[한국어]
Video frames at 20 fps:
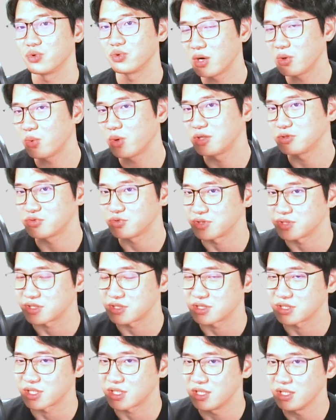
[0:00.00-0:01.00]
활용할 수
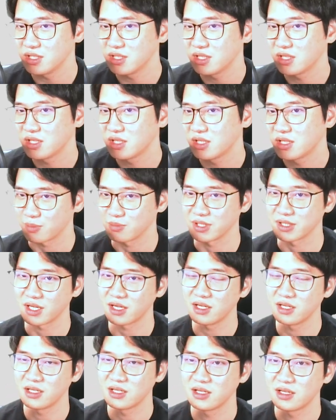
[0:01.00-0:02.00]
있으시길
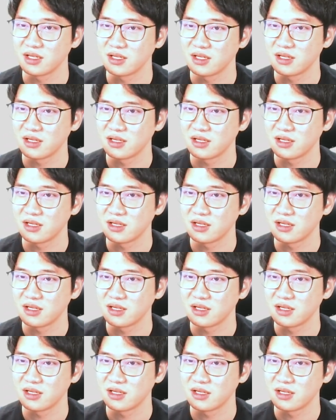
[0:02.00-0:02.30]
바랍니다.